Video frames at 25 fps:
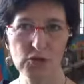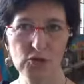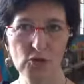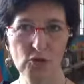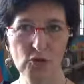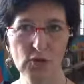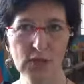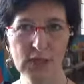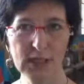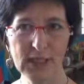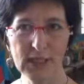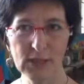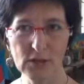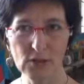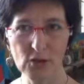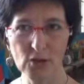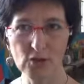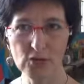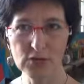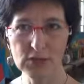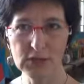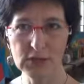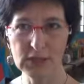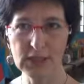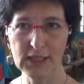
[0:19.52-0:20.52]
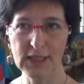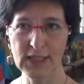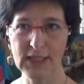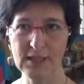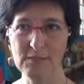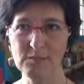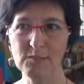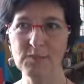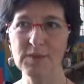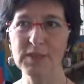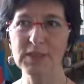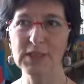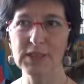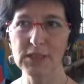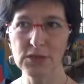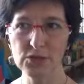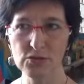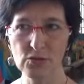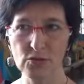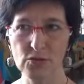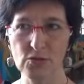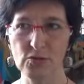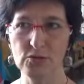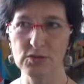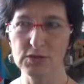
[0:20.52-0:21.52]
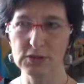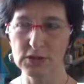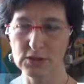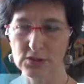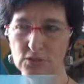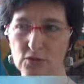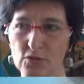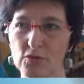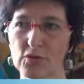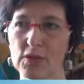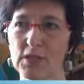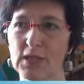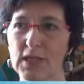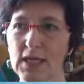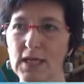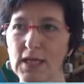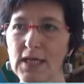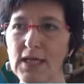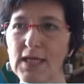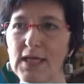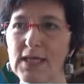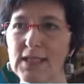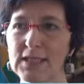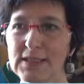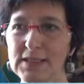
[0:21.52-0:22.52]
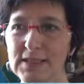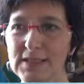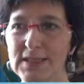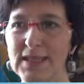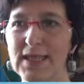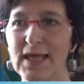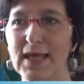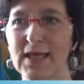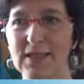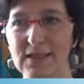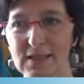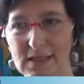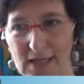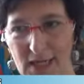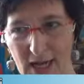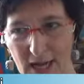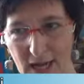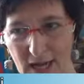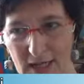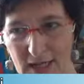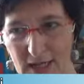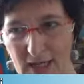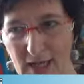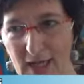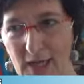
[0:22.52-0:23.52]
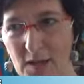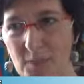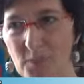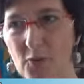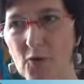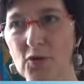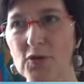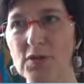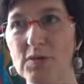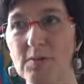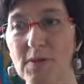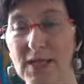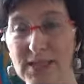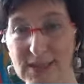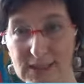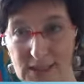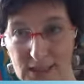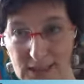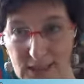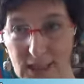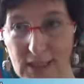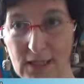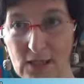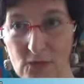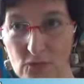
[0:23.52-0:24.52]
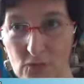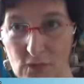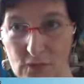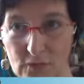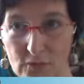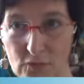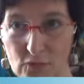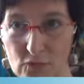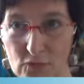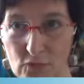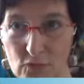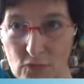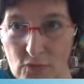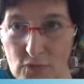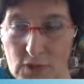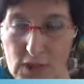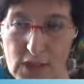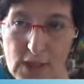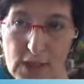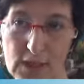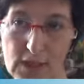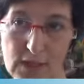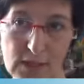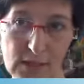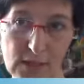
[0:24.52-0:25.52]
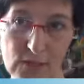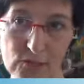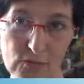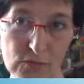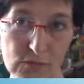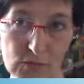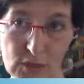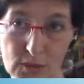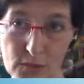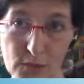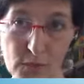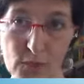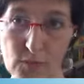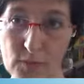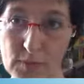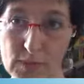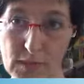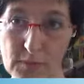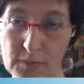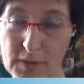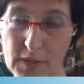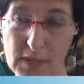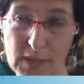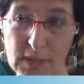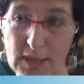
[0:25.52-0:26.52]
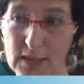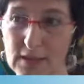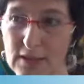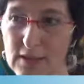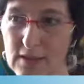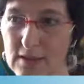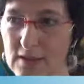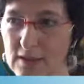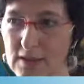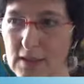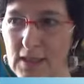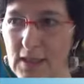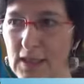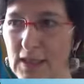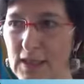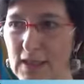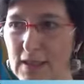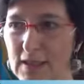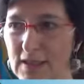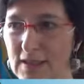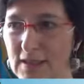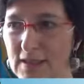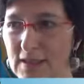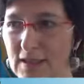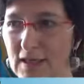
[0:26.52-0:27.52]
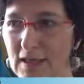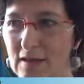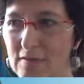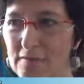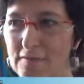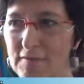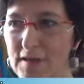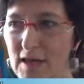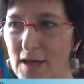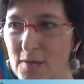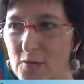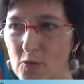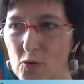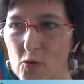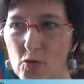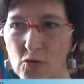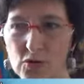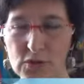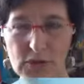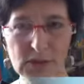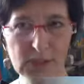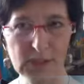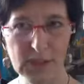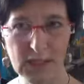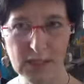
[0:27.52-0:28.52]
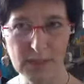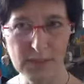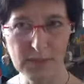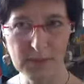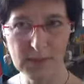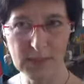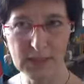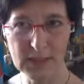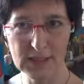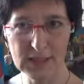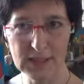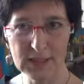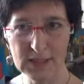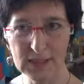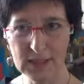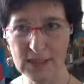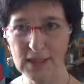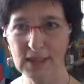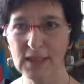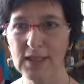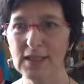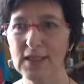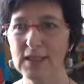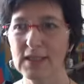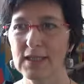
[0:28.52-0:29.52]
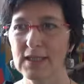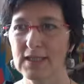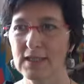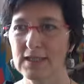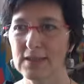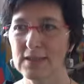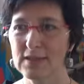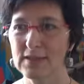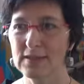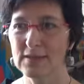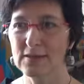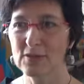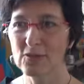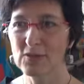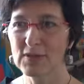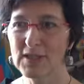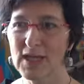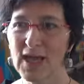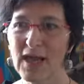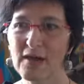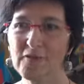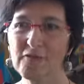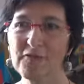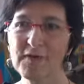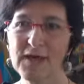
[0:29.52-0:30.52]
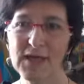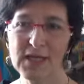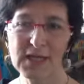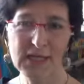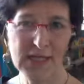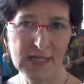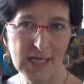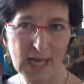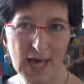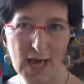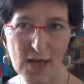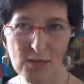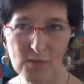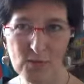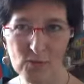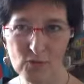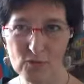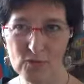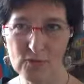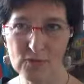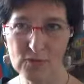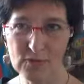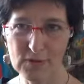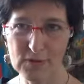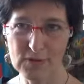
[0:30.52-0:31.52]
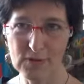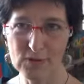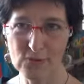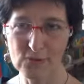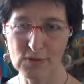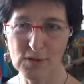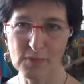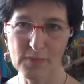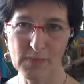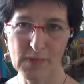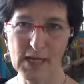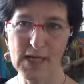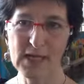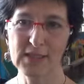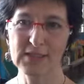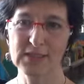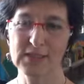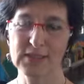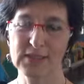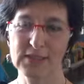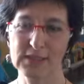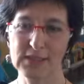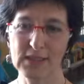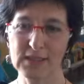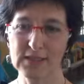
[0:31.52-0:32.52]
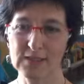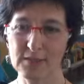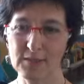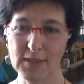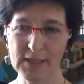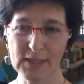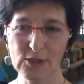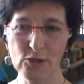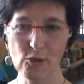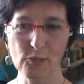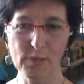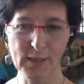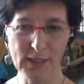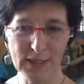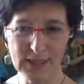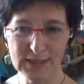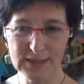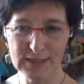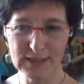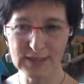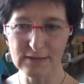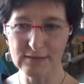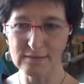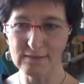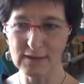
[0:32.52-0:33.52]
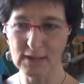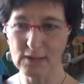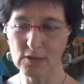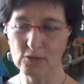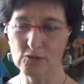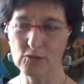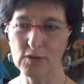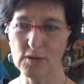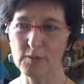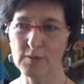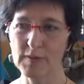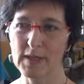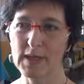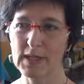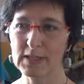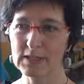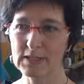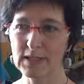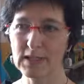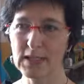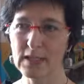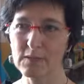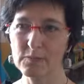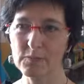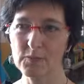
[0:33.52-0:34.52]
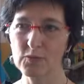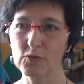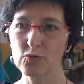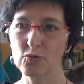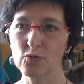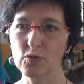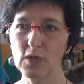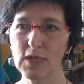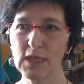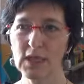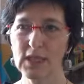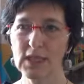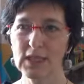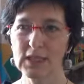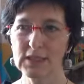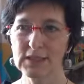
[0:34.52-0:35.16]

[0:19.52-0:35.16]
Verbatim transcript: di sciogliere i nodi che impediscono a queste donne di entrare e poi di mantenere un lavoro che è uno dei problemi che eh, rileviamo quotidianamente. Eh, quindi affianchiamo eh, una parte strettamente operativa con una parte che è più